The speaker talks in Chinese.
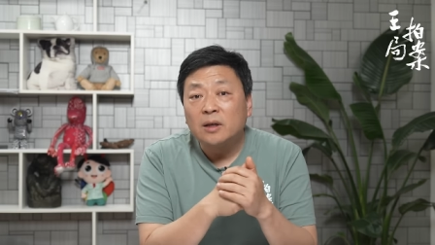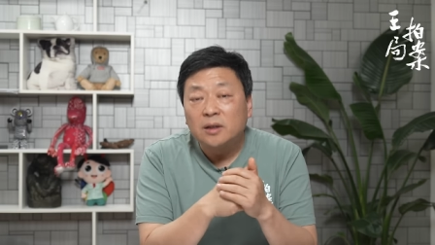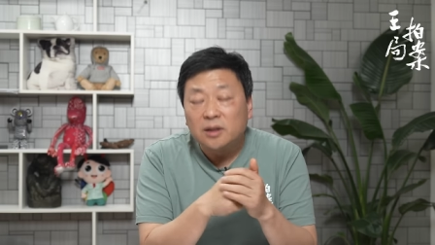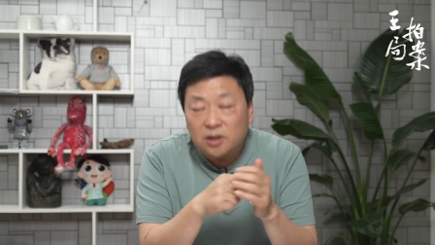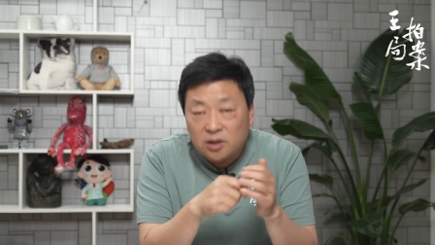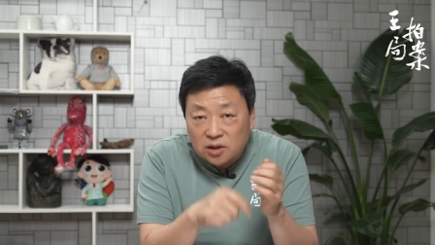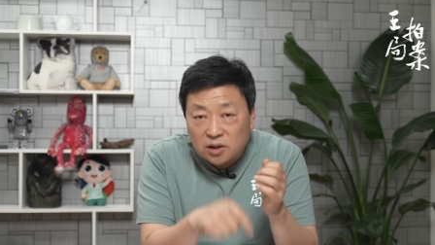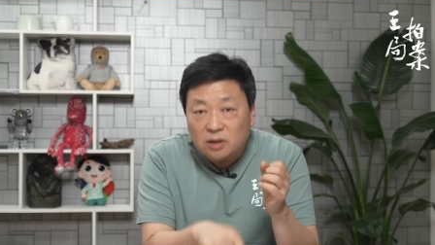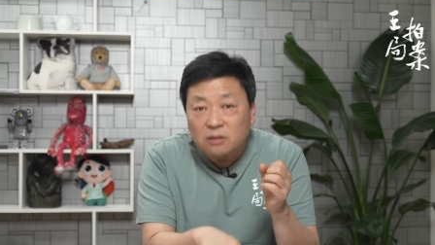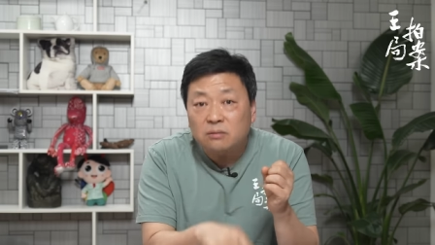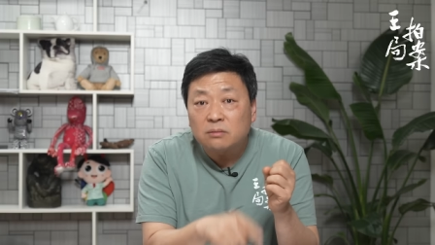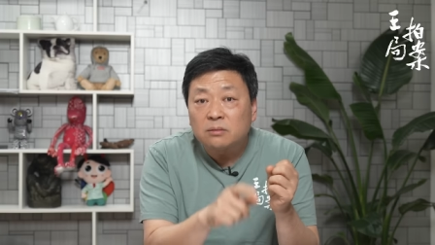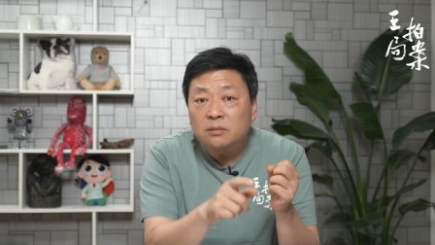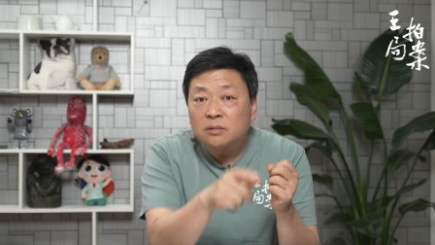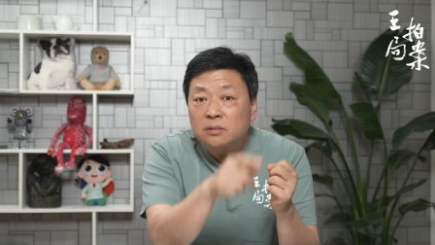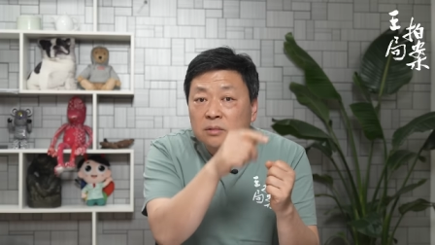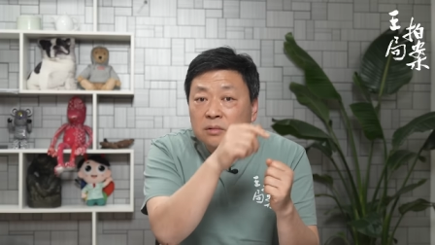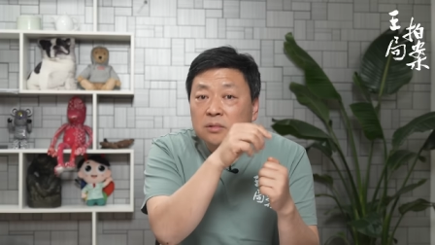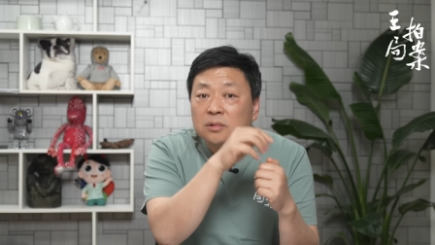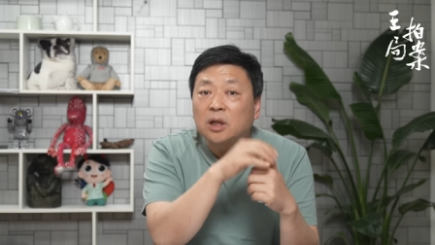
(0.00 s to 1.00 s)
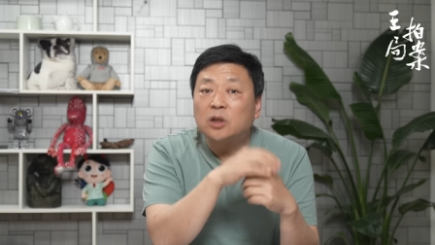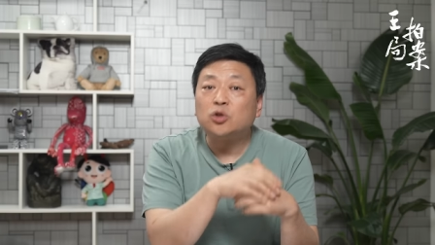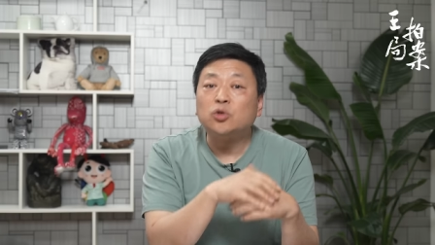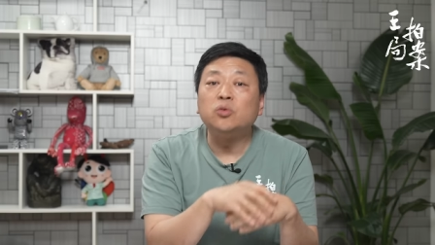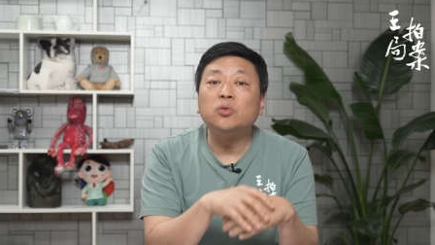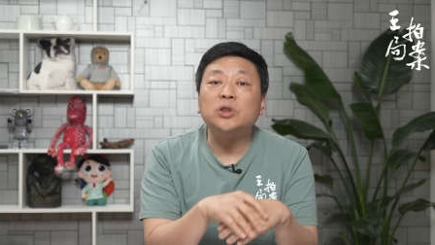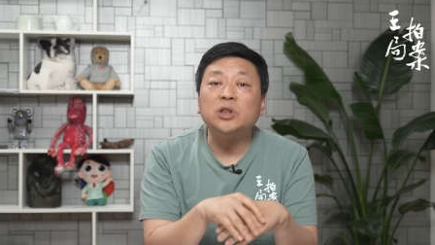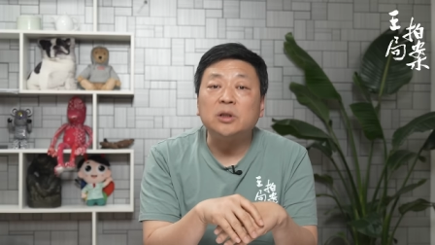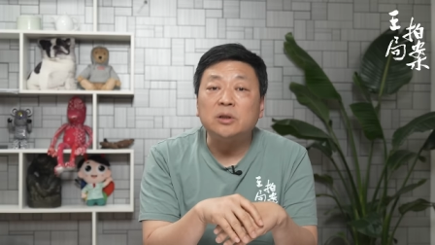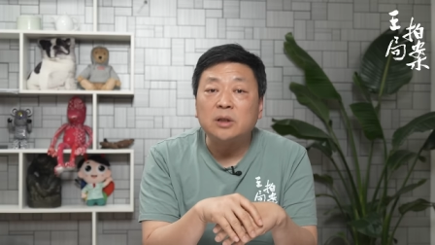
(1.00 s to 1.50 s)
行，他
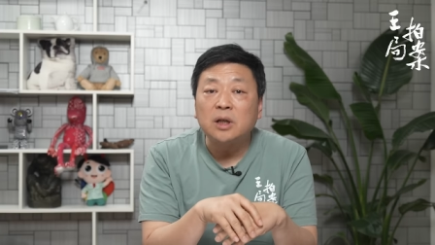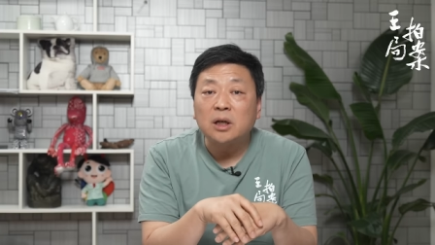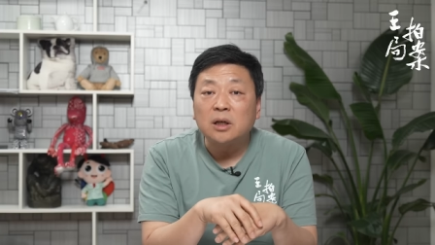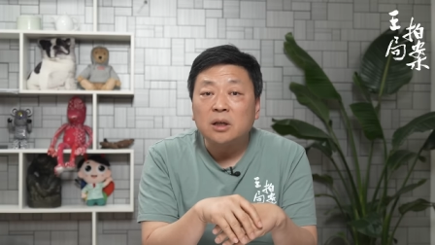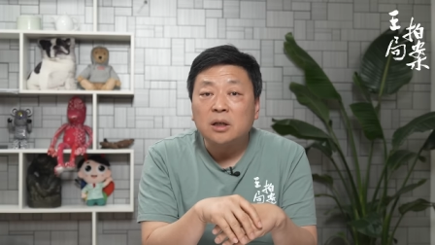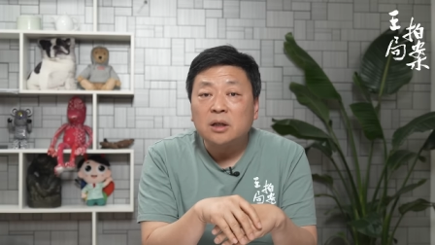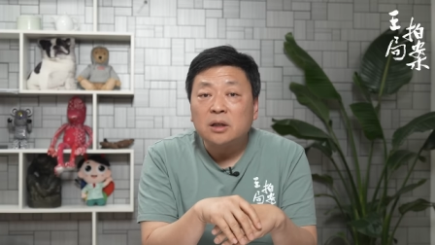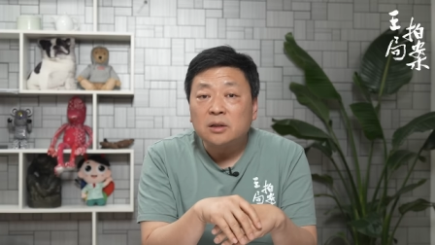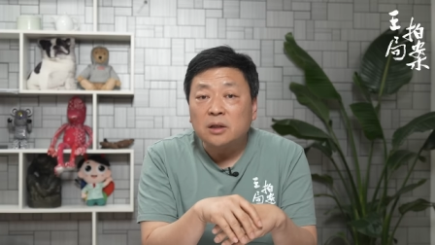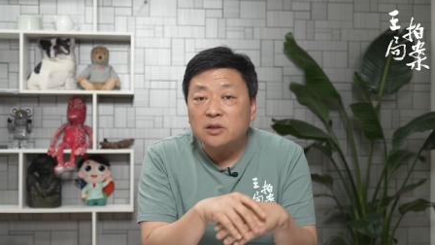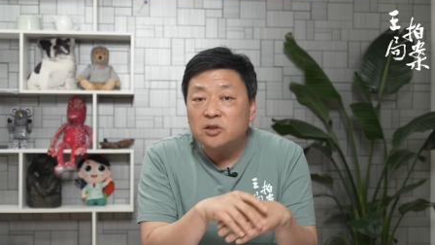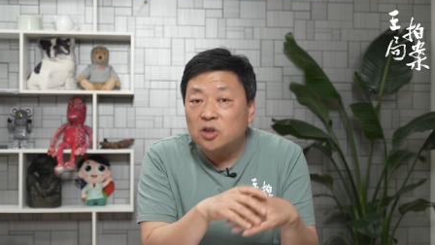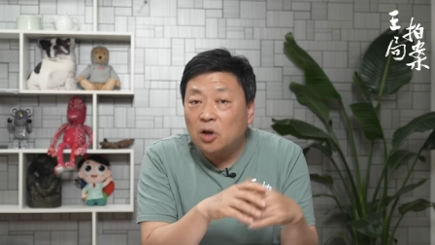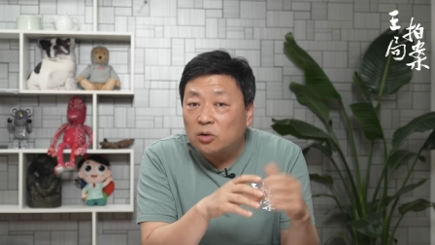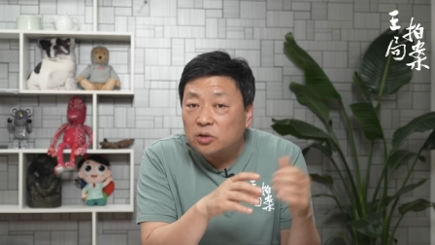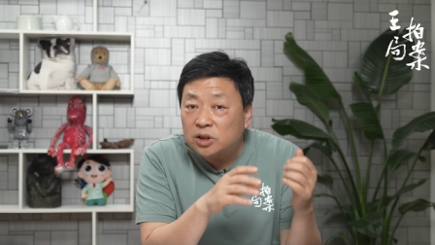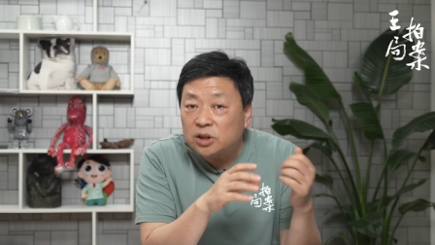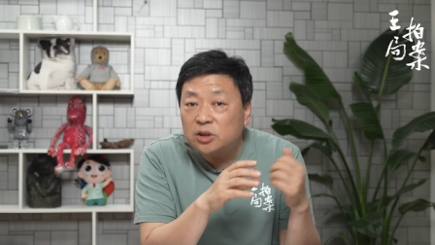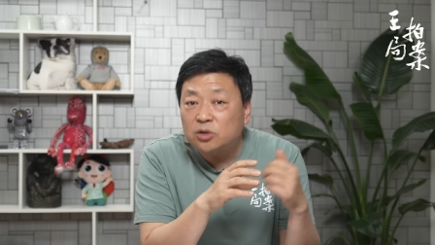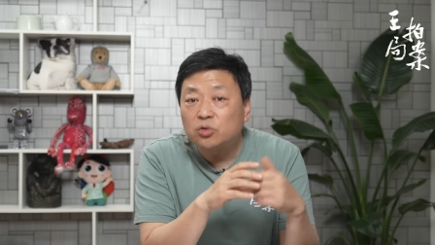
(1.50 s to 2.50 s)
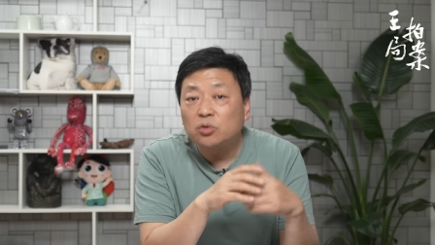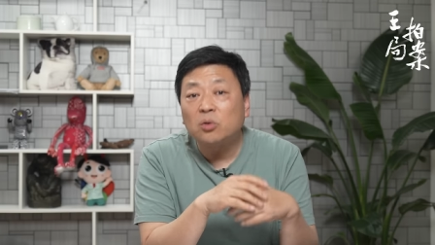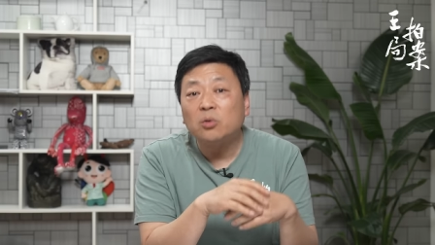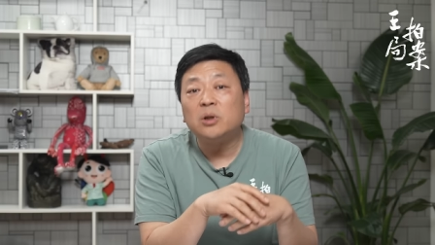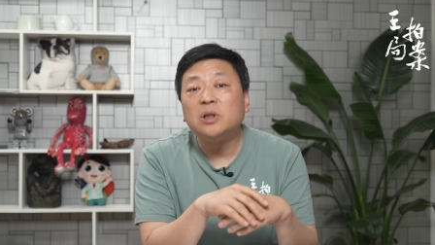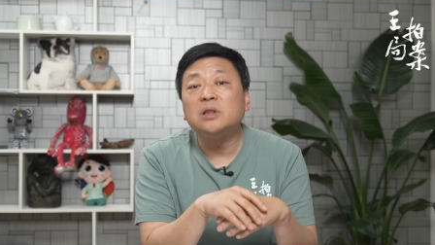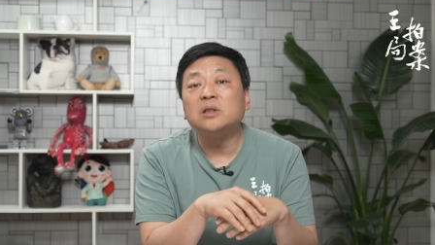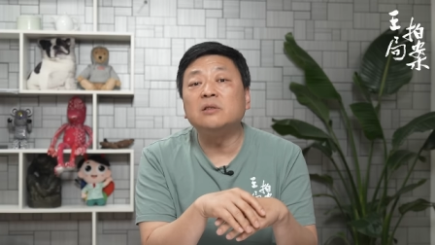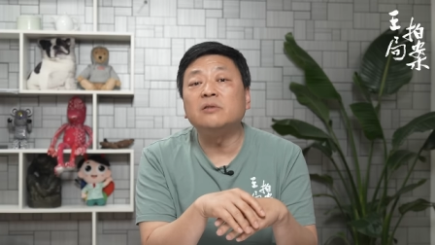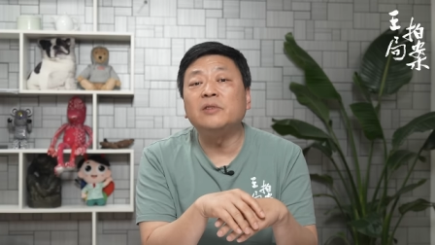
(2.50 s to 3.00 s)
出行呢？他早期坐过
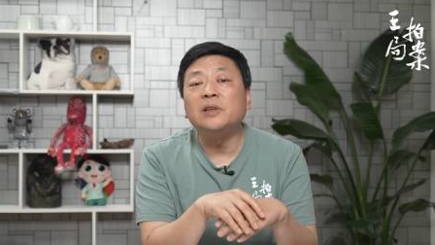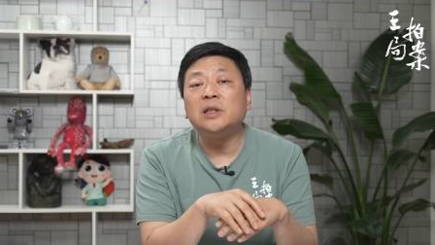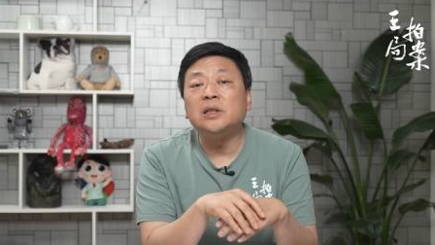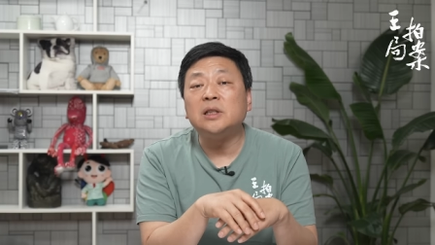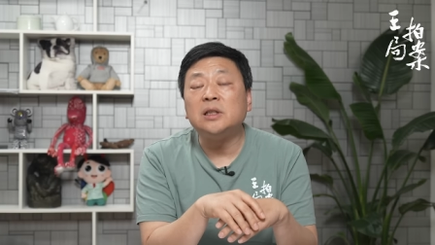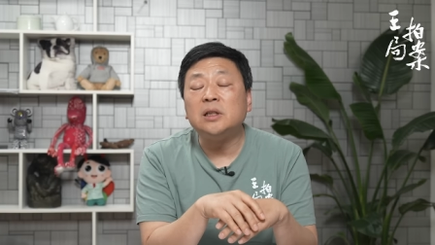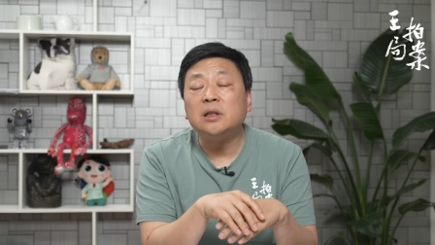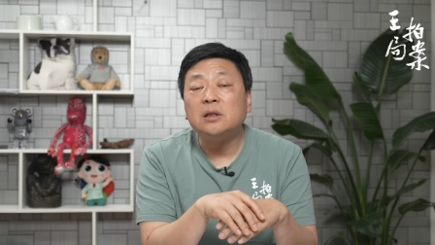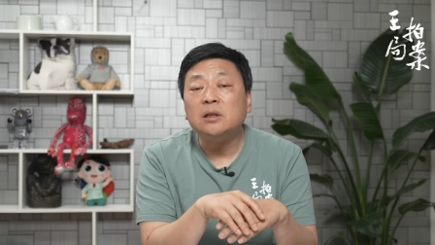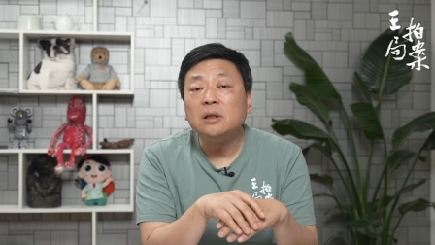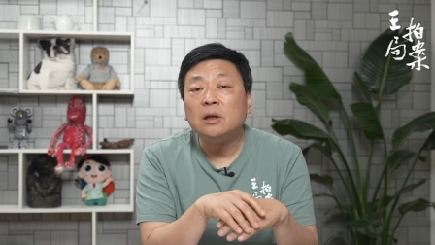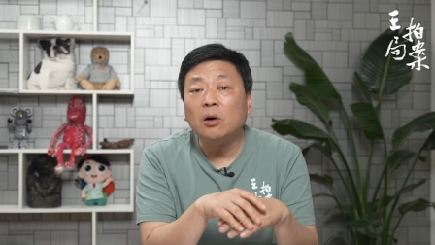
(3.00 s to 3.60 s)
一次飞机，